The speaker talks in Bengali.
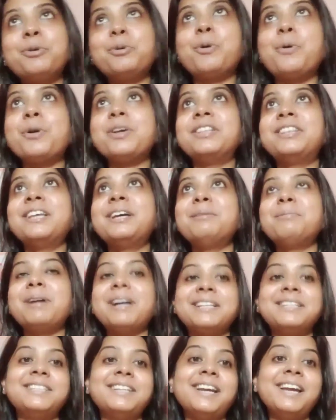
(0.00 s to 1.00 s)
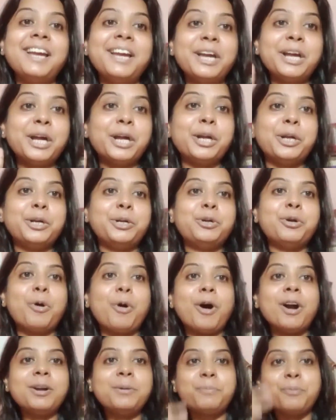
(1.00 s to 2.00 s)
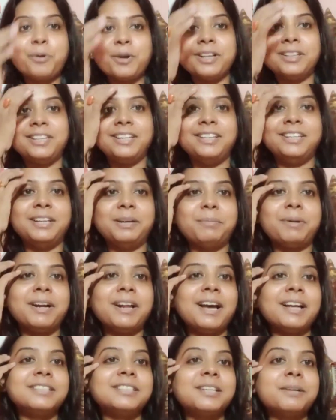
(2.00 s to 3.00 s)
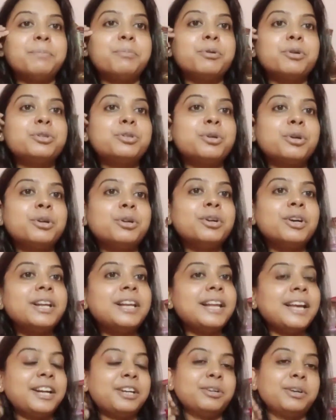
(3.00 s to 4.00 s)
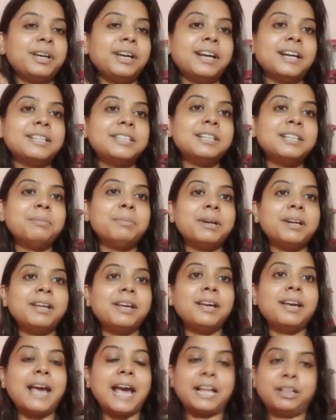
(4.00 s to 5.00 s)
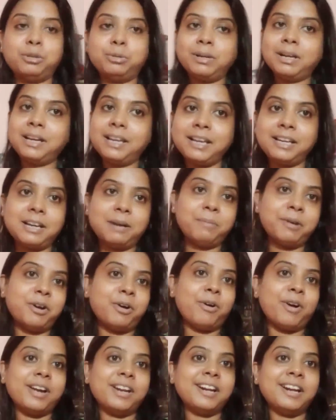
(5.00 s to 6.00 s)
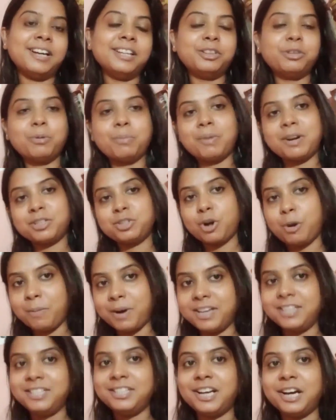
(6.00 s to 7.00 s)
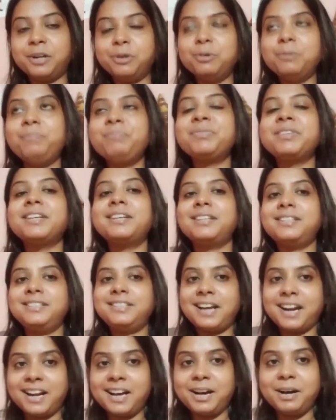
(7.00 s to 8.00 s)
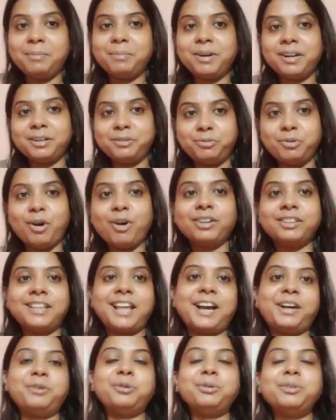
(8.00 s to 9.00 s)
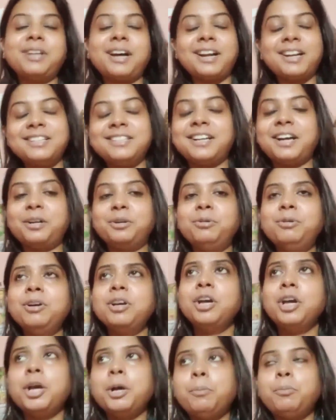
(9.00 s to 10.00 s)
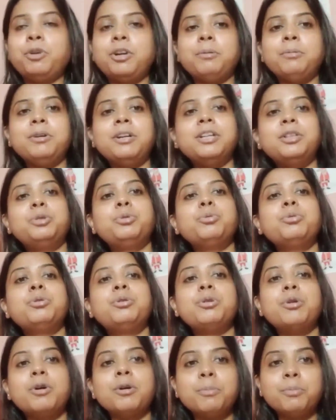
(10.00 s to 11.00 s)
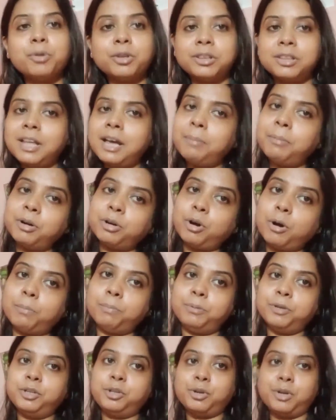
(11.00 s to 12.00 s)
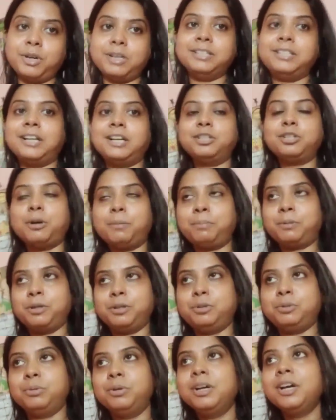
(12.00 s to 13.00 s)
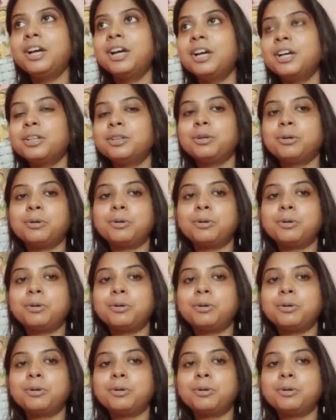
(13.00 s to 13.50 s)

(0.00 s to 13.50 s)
ঘড়িতে বাজে ডট পনে তিনটে মানে আজকে প্রচণ্ডই লেট হয়ে গেছে মানে এতটা লেট আমার হয় না তোমরা সবাই জানো যারা আমার ভ্লগ দেখো তারা জানো মোটামুটি দুটোর মধ্যে আমার কমপ্লিট হয়ে যায় সব কিছু তো